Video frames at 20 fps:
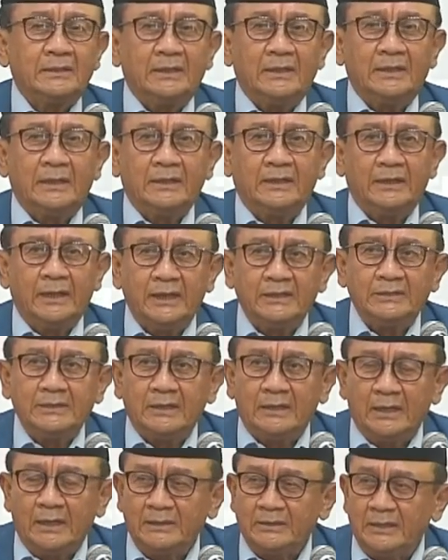eh,
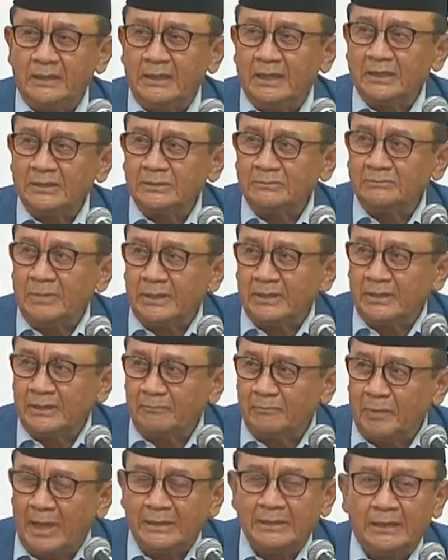gereja-gereja yang semakin
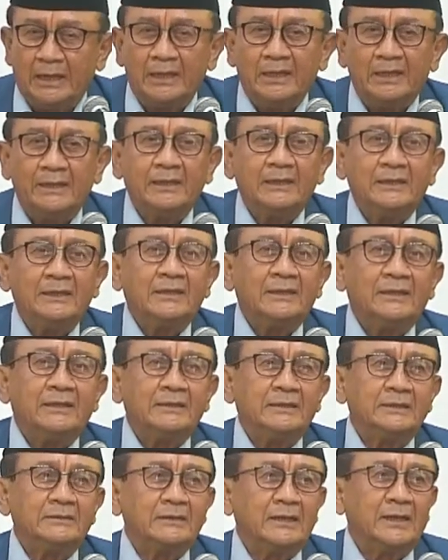banyak,
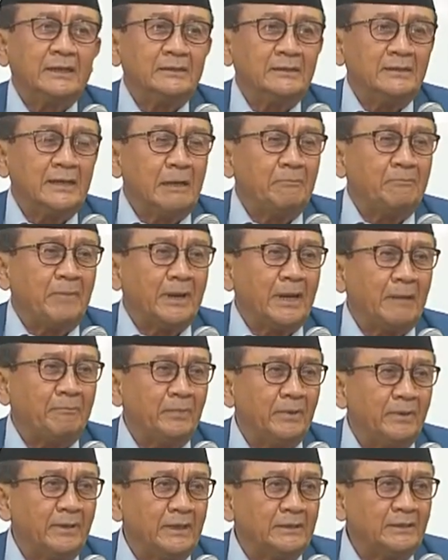di tengah-tengah para
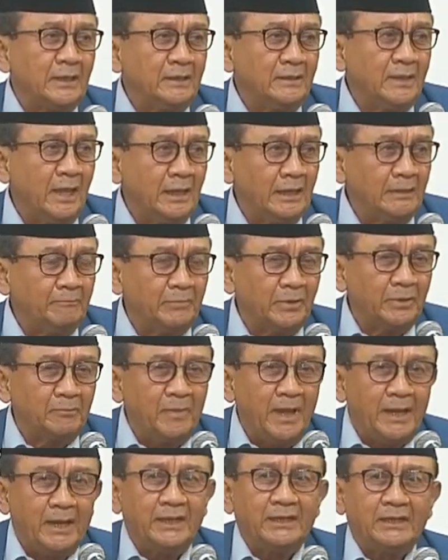pendeta dari
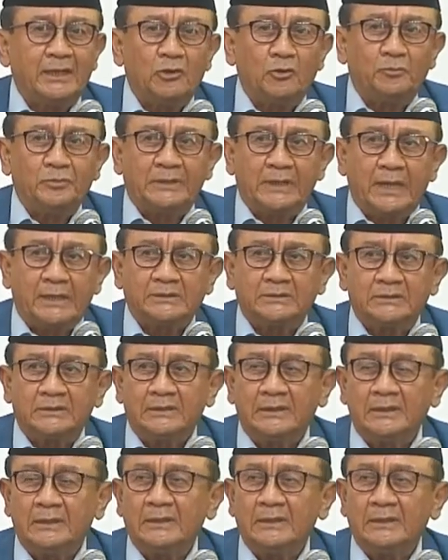berbagai denominasi,